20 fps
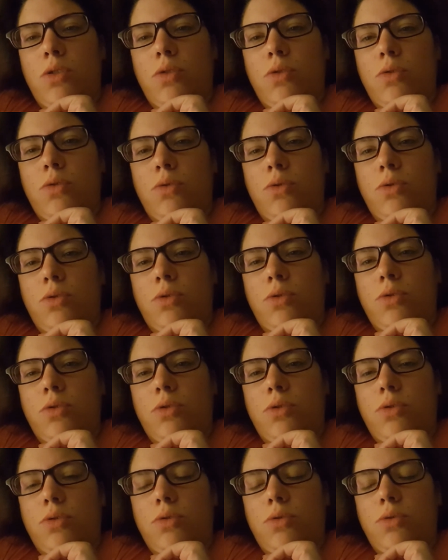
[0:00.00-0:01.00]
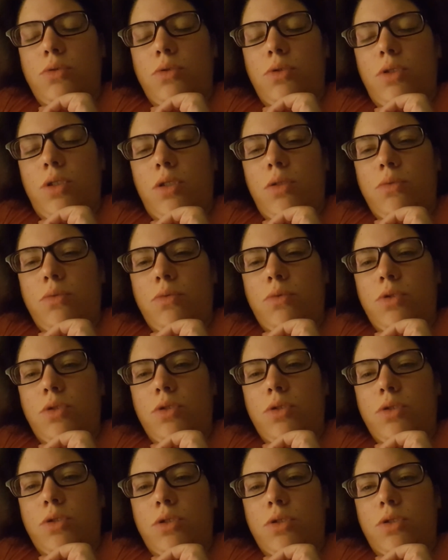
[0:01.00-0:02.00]
Und äh, ja, dann
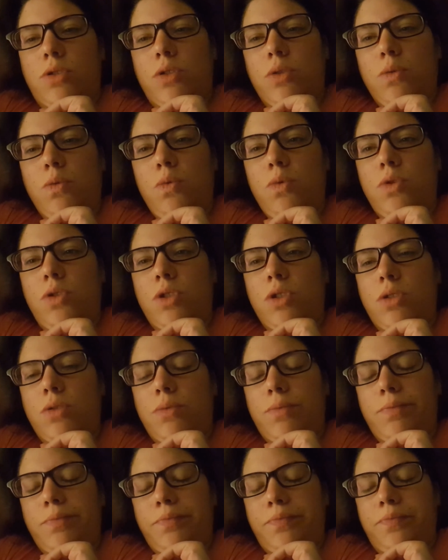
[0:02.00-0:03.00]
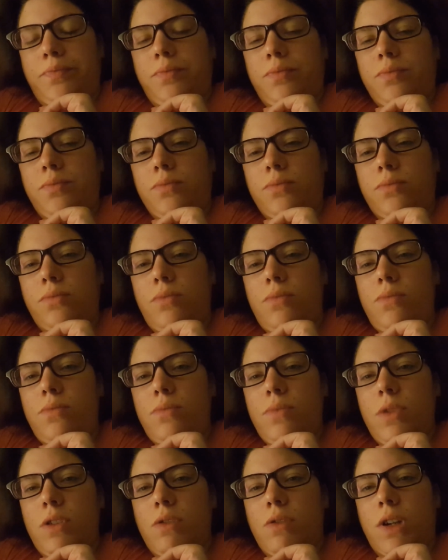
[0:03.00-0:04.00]
ist das ja gut, denn
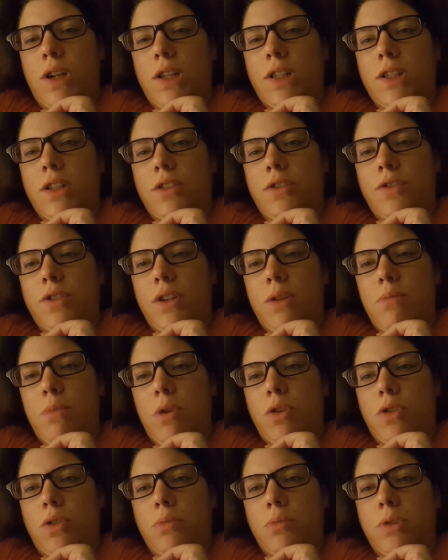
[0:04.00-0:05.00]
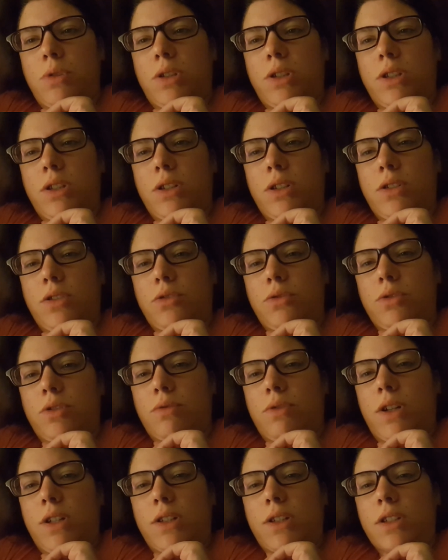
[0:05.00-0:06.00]
vielleicht hilft er ihm auch noch ein bisschen. Also
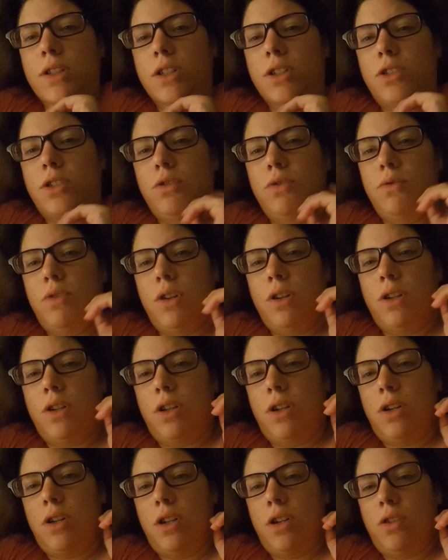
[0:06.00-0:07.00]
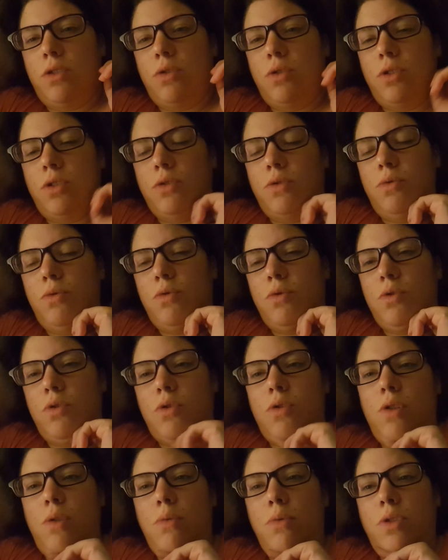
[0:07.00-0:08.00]
ich weiß nicht, der ist irgendwann in der Nacht heute
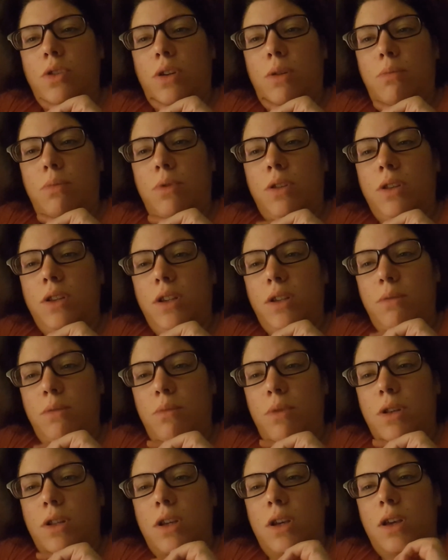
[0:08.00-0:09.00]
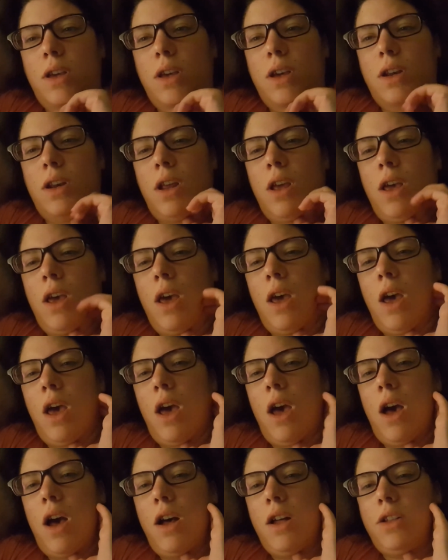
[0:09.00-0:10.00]
hochgekommen. Ich habe ihn nicht mitgekriegt.
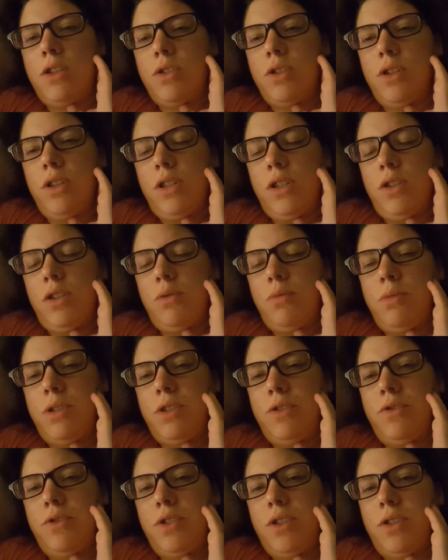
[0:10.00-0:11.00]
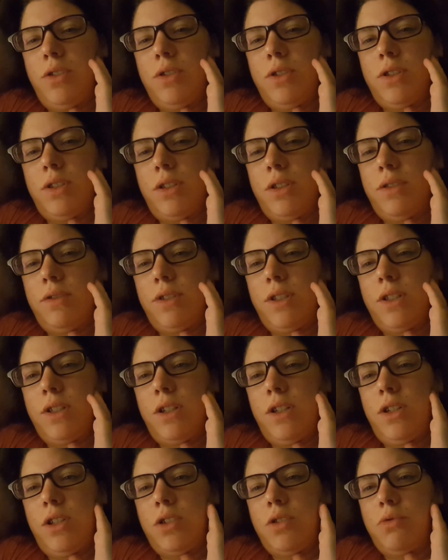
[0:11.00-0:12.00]
Also gehe ich auch mal davon aus, dass er
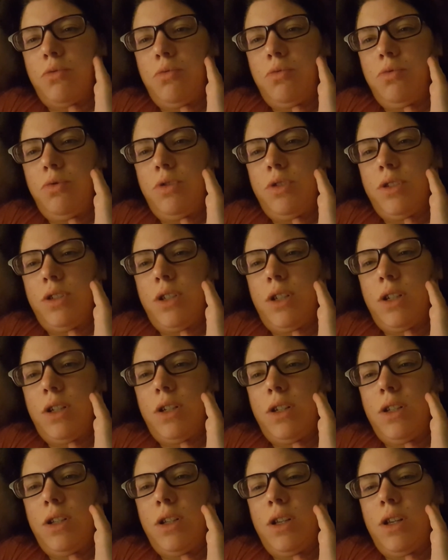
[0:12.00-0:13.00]
weiter nicht geboostet hat.